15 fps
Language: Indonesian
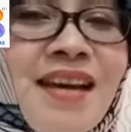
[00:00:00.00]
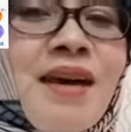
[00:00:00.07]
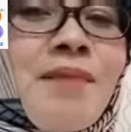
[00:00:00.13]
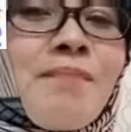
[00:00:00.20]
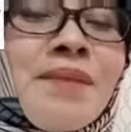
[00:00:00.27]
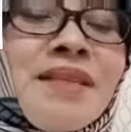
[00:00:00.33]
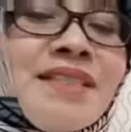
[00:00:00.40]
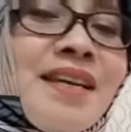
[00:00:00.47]

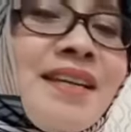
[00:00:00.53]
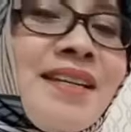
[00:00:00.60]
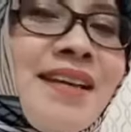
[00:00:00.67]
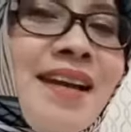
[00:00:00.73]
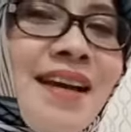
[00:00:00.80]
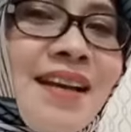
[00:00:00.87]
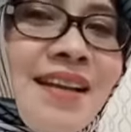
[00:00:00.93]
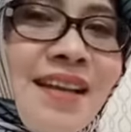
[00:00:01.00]
menjadi
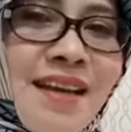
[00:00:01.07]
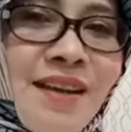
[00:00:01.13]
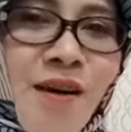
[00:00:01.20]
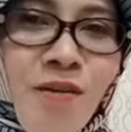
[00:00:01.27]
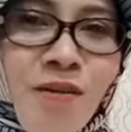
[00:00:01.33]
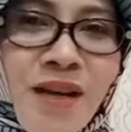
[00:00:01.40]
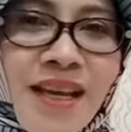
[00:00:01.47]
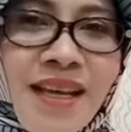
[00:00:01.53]
harian
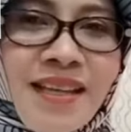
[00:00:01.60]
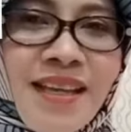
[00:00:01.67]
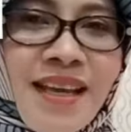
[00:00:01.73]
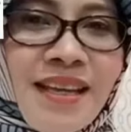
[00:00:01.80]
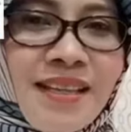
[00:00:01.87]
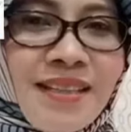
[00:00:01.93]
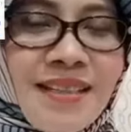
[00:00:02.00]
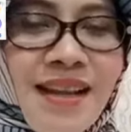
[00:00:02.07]
online yang
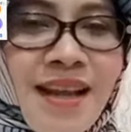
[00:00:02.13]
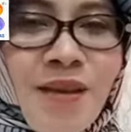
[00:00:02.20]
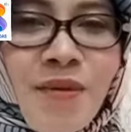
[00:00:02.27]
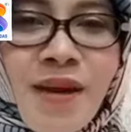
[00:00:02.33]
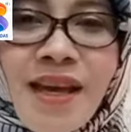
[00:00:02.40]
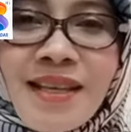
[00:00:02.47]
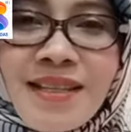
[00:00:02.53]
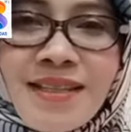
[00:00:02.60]
selalu
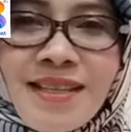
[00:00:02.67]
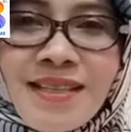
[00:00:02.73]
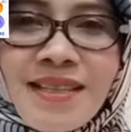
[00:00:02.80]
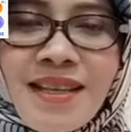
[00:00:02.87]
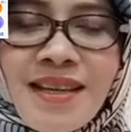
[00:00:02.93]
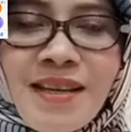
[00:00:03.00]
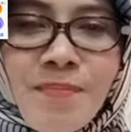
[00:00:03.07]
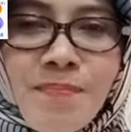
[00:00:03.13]
eksis
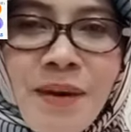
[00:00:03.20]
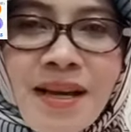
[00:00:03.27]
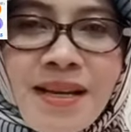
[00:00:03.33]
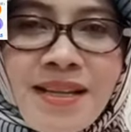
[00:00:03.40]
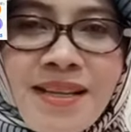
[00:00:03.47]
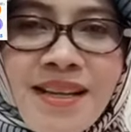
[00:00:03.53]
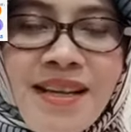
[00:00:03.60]
terdepan